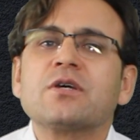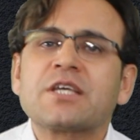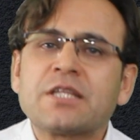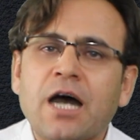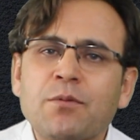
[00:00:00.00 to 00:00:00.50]

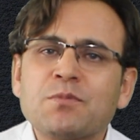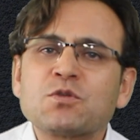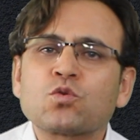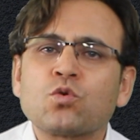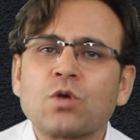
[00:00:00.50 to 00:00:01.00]

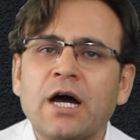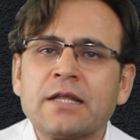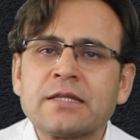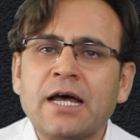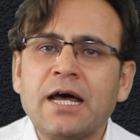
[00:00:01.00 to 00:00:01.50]
kitabımız
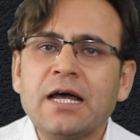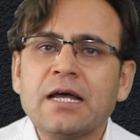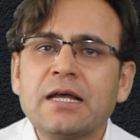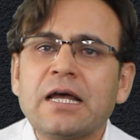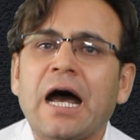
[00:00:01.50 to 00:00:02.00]
Kur'an'da
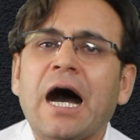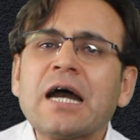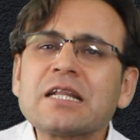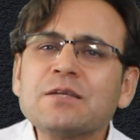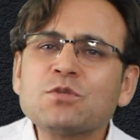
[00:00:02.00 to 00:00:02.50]

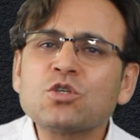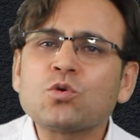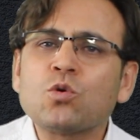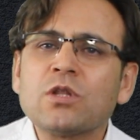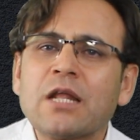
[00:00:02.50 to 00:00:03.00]
aklımızı
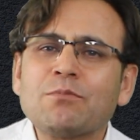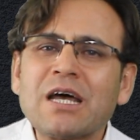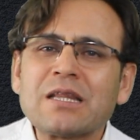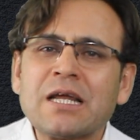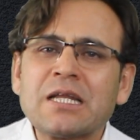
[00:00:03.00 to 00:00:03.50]

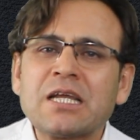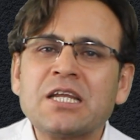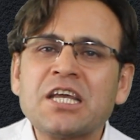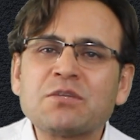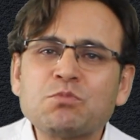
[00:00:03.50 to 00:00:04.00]
kullanmakla ilgili
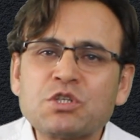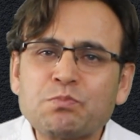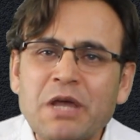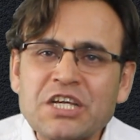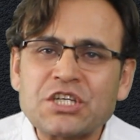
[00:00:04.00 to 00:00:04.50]

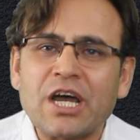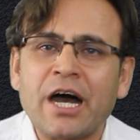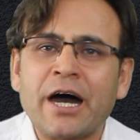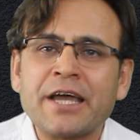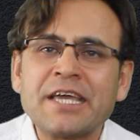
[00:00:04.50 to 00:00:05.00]
75
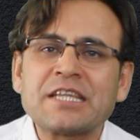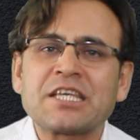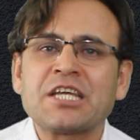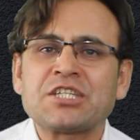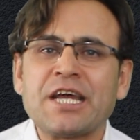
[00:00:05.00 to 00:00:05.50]
ayet
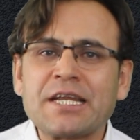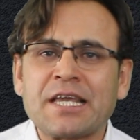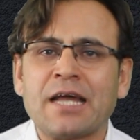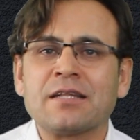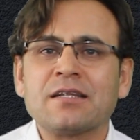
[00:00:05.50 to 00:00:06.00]

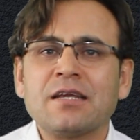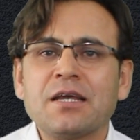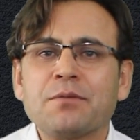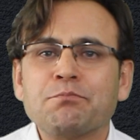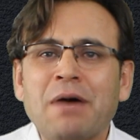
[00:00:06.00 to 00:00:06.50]
geçerken
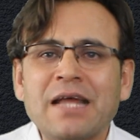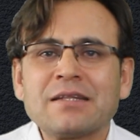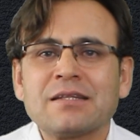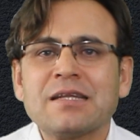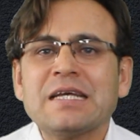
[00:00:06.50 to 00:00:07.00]
ben
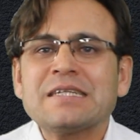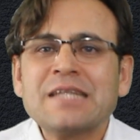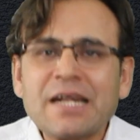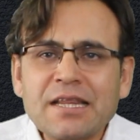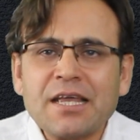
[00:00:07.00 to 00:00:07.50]

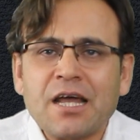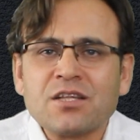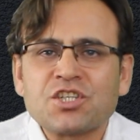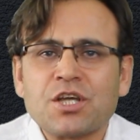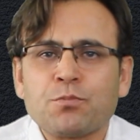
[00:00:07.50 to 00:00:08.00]
nerede
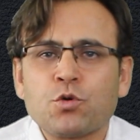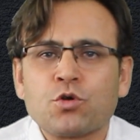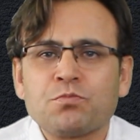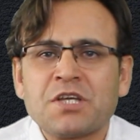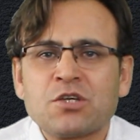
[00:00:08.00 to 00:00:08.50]
yanlış
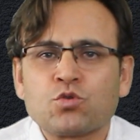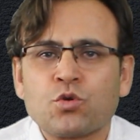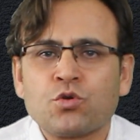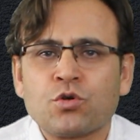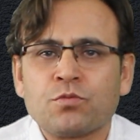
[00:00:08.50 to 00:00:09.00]
yapıyorum diye
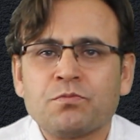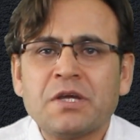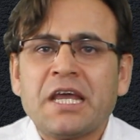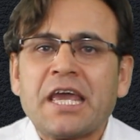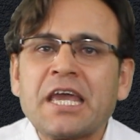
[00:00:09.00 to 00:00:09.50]
soruyorum.
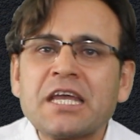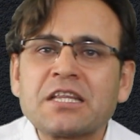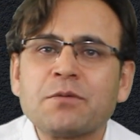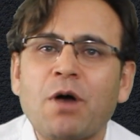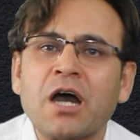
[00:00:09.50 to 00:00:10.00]

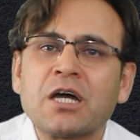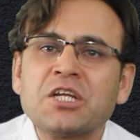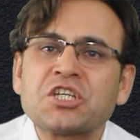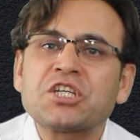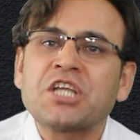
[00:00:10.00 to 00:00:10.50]
Eğitim akıl
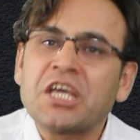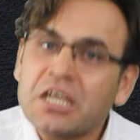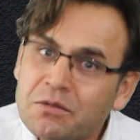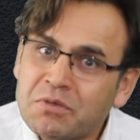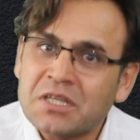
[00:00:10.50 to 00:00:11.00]
işi değil
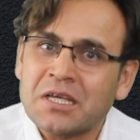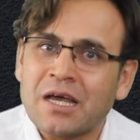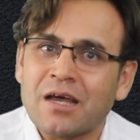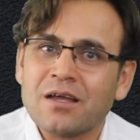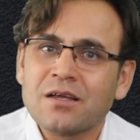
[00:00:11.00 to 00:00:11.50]
mi
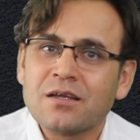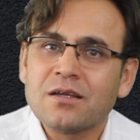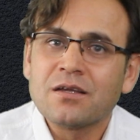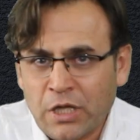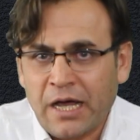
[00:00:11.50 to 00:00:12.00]
diye
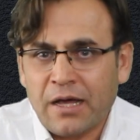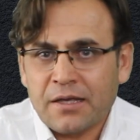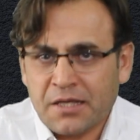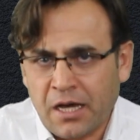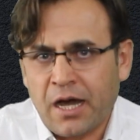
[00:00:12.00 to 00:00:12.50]
da
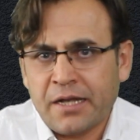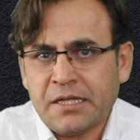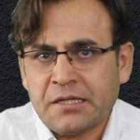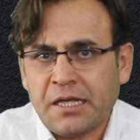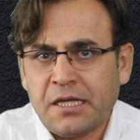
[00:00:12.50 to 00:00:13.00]

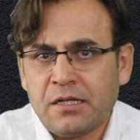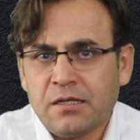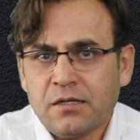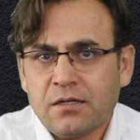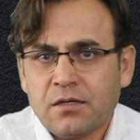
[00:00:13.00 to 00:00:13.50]
kehanet değil.
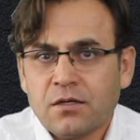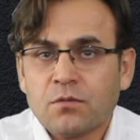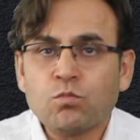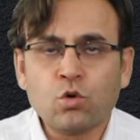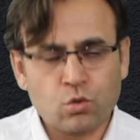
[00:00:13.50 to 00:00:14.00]

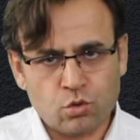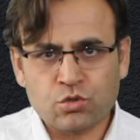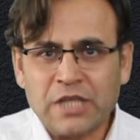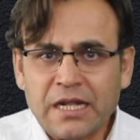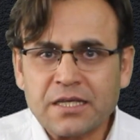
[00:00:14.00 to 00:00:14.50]
Bu
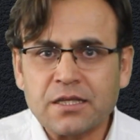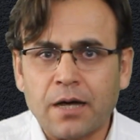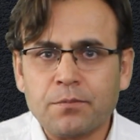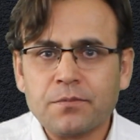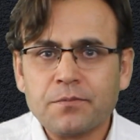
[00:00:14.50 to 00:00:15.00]
kutsal kitap.